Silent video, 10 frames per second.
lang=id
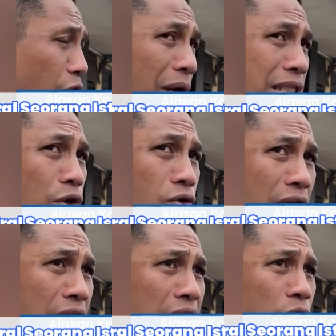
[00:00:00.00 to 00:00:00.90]
ya, rekomendasi
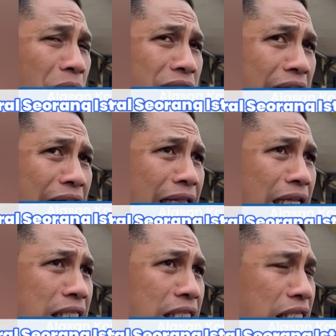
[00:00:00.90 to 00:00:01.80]
dokter dari rumah sakit